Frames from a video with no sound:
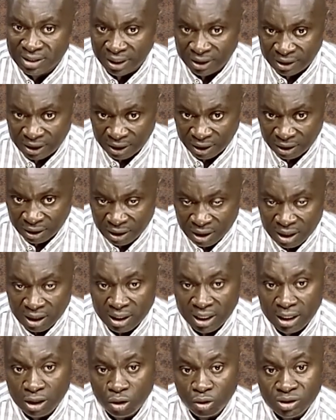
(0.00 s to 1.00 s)
années, les
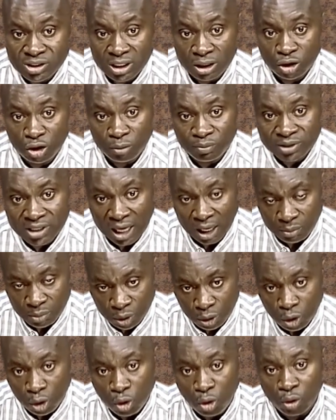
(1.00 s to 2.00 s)
lions indomptables
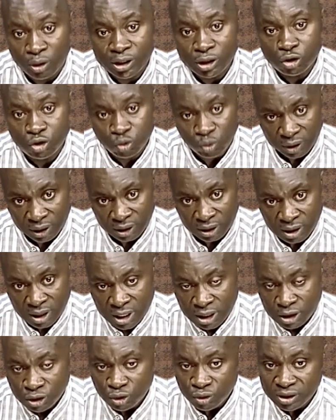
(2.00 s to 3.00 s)
ont échoué,
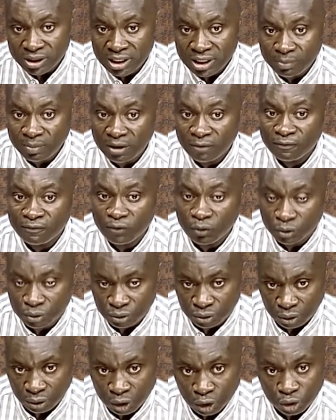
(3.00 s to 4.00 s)
ce n'était pas
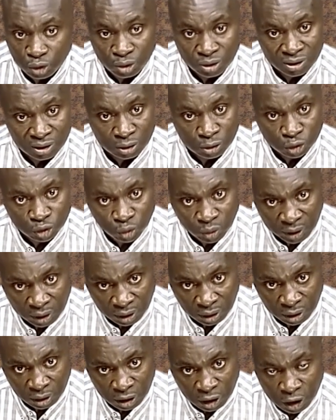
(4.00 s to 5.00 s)
faute de grands
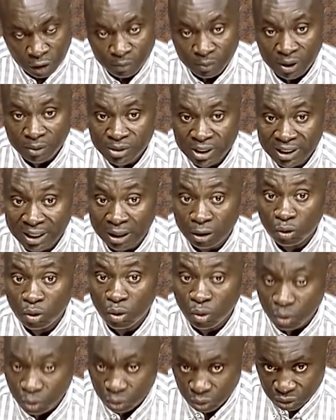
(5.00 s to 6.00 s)
joueurs, mais bien à
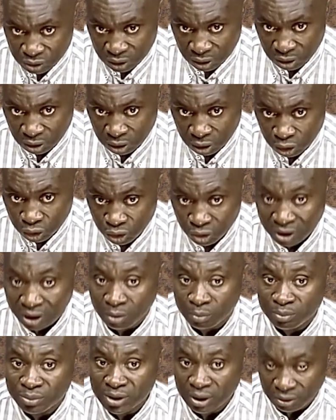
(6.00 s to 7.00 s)
cause de
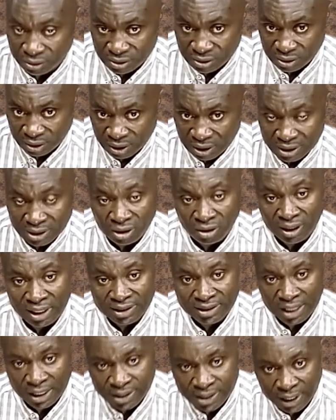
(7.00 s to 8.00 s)
l'ambiance dans la
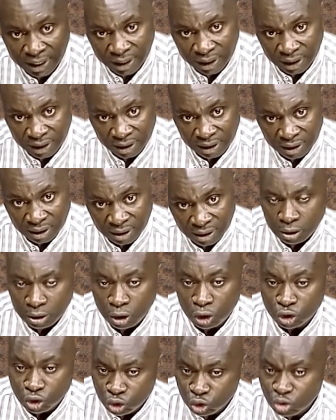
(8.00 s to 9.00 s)
tanière.
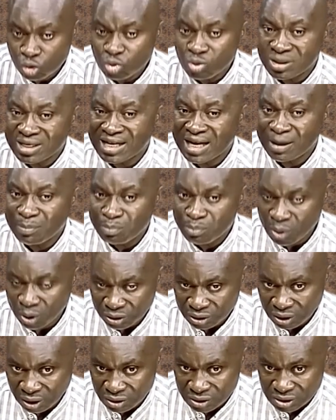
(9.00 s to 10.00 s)
D'où
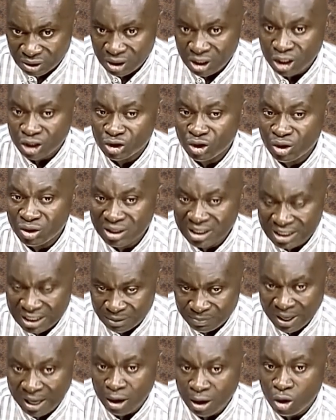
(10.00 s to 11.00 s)
l'importance d'un
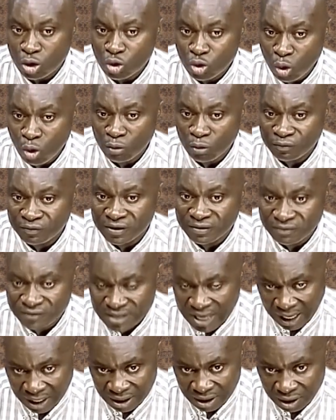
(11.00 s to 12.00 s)
climat
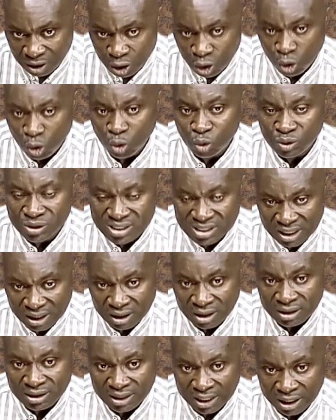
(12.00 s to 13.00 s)
convivial au sein
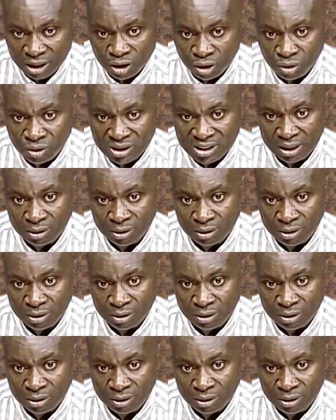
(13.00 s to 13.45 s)
des lions